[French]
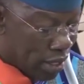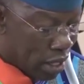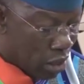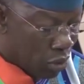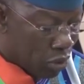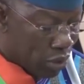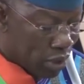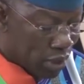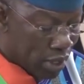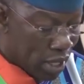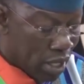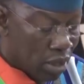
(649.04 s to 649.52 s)

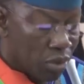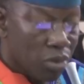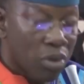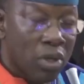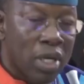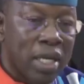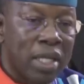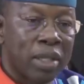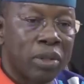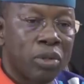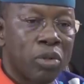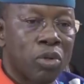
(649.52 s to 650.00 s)
bout
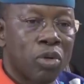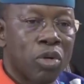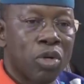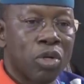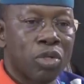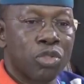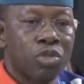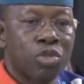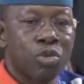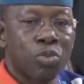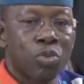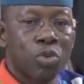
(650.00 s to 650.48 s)
et aussi
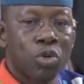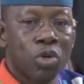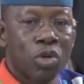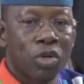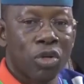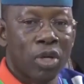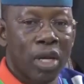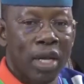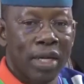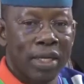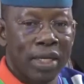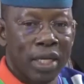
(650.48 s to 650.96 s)
avait
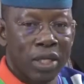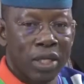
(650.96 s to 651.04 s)
clamé